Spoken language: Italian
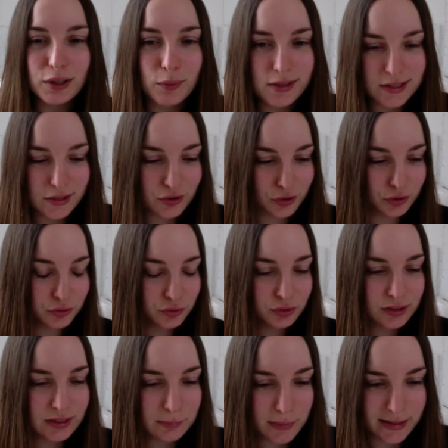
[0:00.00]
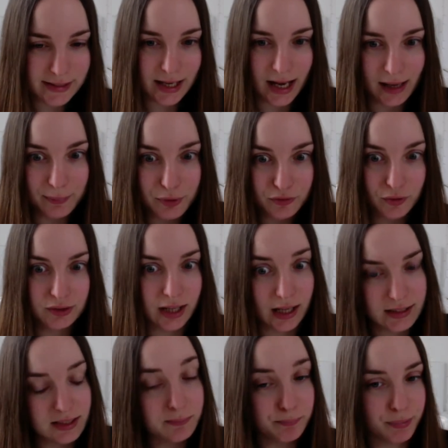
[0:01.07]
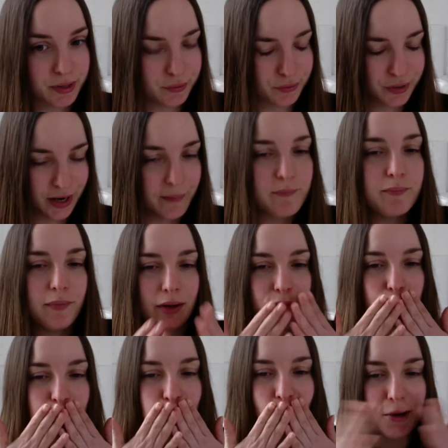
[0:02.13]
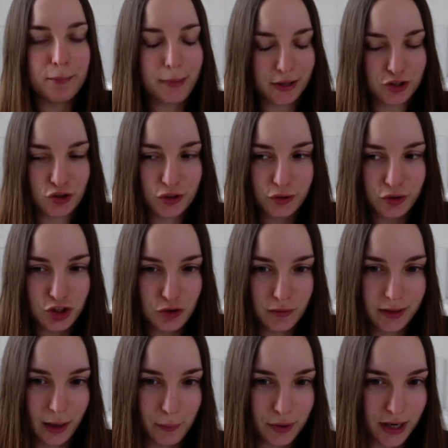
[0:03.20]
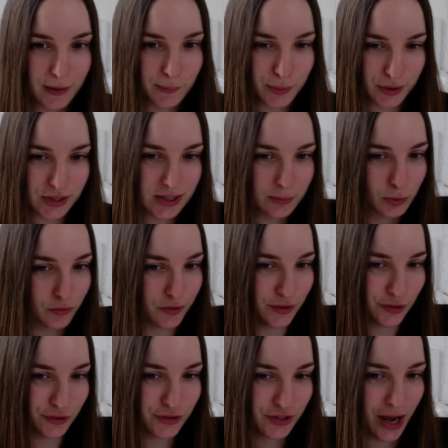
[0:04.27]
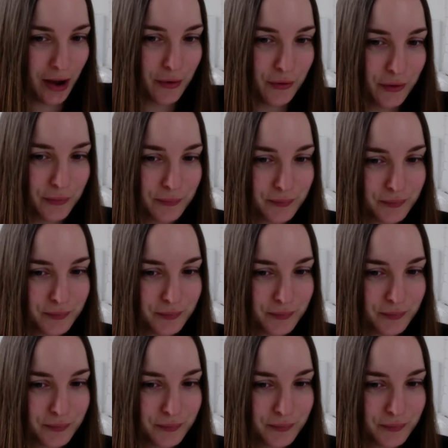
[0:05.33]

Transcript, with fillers: questi sono tutti i mascara più votati per ora. Mando un bacio e noi ci vediamo nel prossimo video. Ciao!